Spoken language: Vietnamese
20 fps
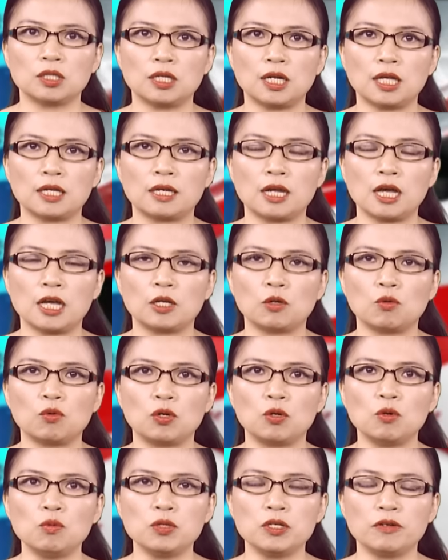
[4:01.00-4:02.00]
cho thợ lặn hải
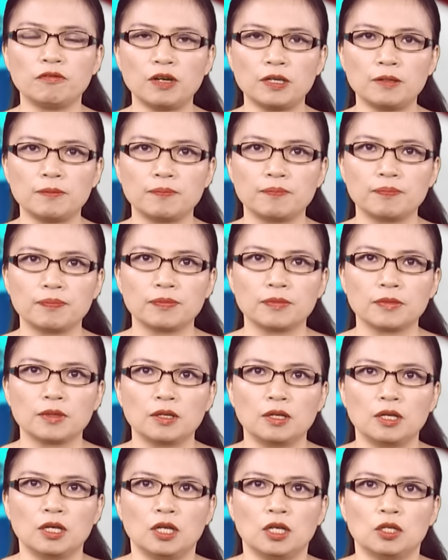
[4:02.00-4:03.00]
quân Úc như vậy.
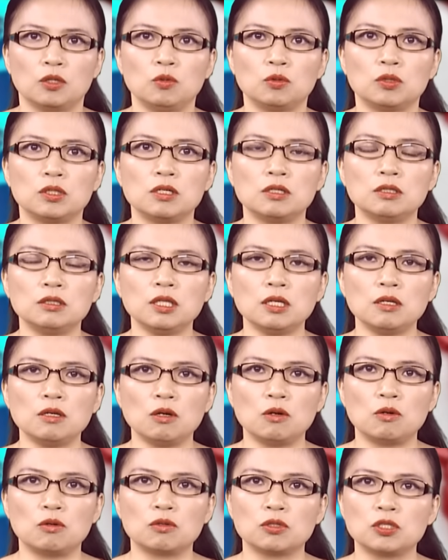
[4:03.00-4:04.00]
Thủ tướng
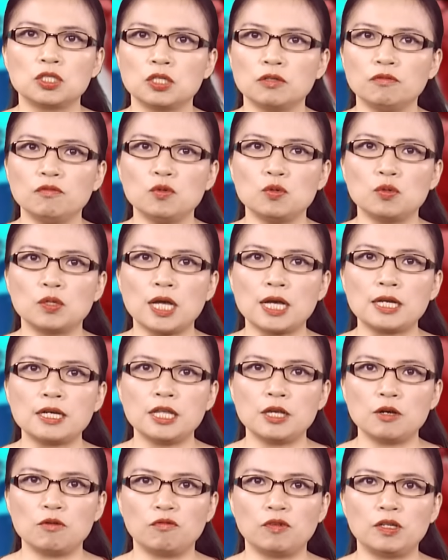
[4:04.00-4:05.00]
tiết lộ chính phủ đã
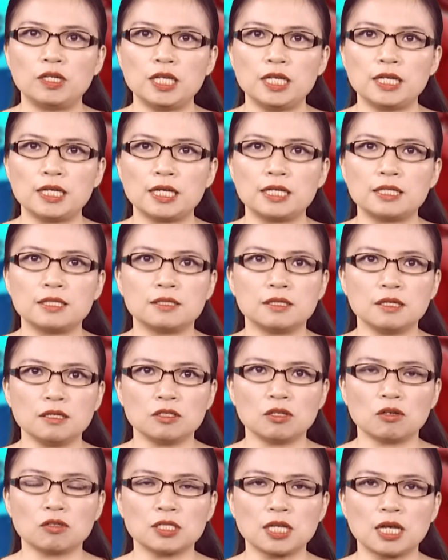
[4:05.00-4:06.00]
nêu vấn đề này
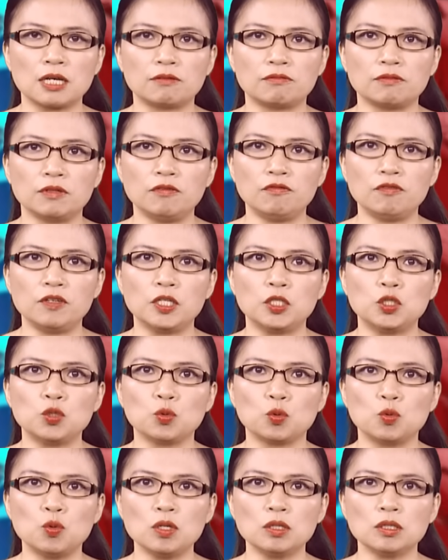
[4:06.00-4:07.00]
rất rõ ràng với phía
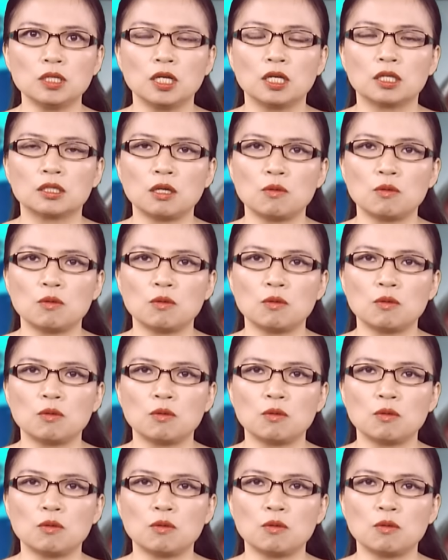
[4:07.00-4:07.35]
Trung Quốc